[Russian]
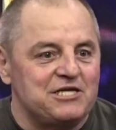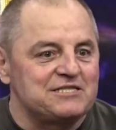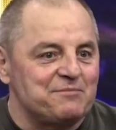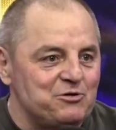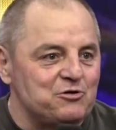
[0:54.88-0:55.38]
час
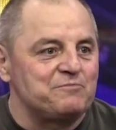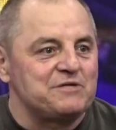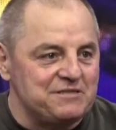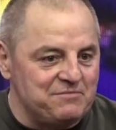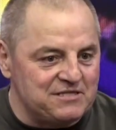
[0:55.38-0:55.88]
самолет
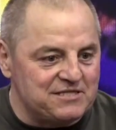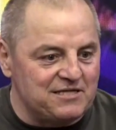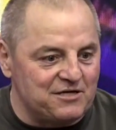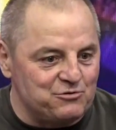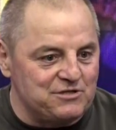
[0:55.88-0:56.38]
приземлится
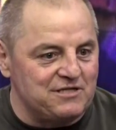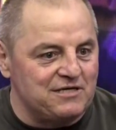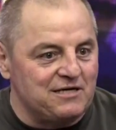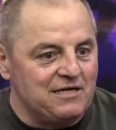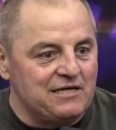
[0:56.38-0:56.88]
на
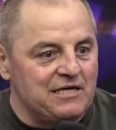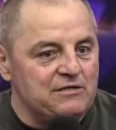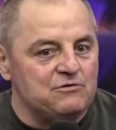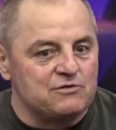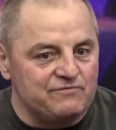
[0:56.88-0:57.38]
родине, и
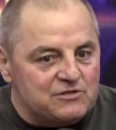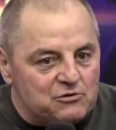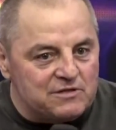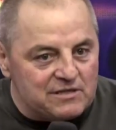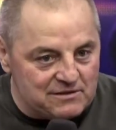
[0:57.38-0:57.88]
они уже
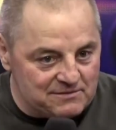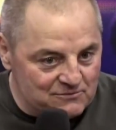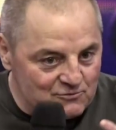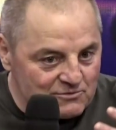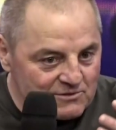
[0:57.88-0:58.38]
выйдут
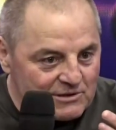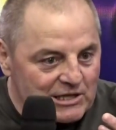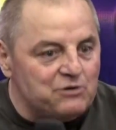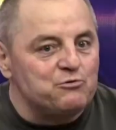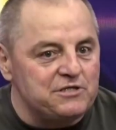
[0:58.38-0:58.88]

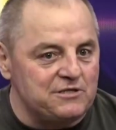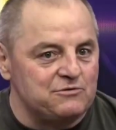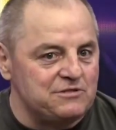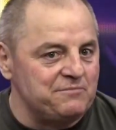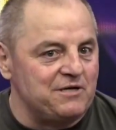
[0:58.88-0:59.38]
на родине
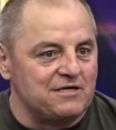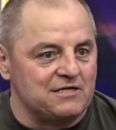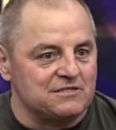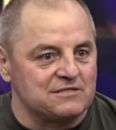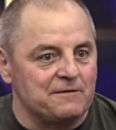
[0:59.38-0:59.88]
у себя,
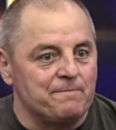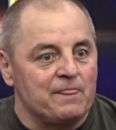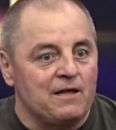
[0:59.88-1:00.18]
кажется.